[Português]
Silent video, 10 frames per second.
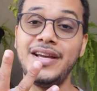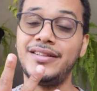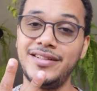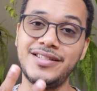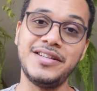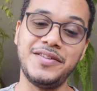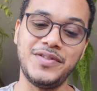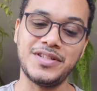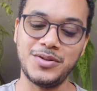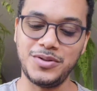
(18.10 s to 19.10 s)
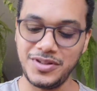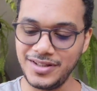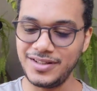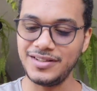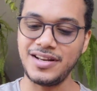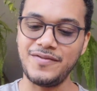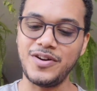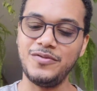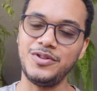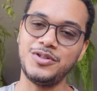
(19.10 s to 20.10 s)
É a terceira vez que eu tô tentando
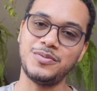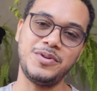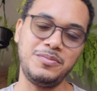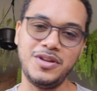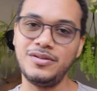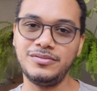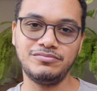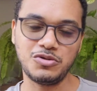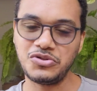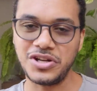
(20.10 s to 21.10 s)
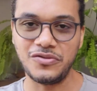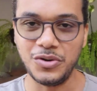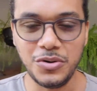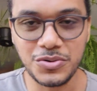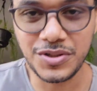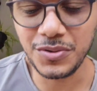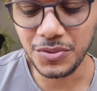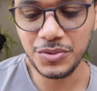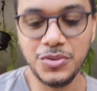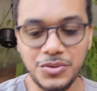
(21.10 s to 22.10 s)
gravar o vídeo. Primeiro, não salvou.
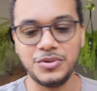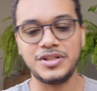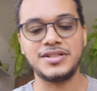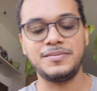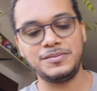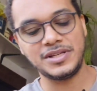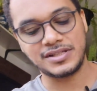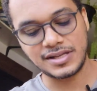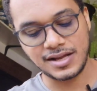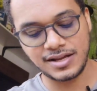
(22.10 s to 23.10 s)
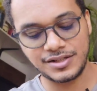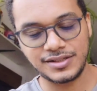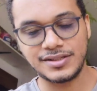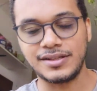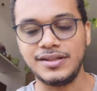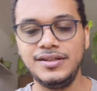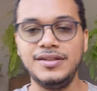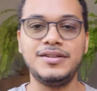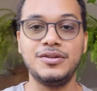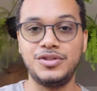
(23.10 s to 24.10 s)
Segundo, recebi mensagens
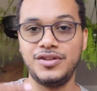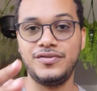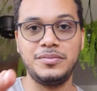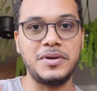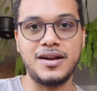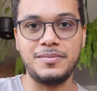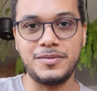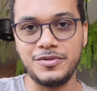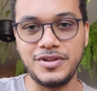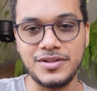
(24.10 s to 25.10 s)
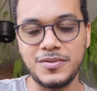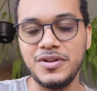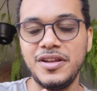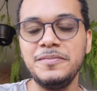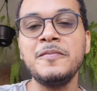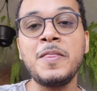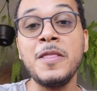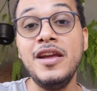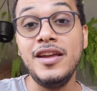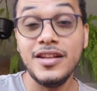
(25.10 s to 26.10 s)
aqui que eu tive que parar para poder responder.
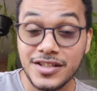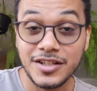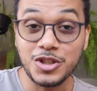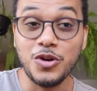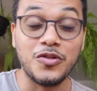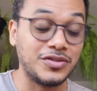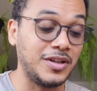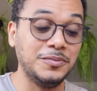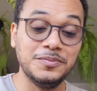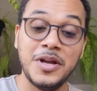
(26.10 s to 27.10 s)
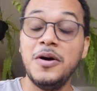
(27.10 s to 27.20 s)
Iniciando de novo, então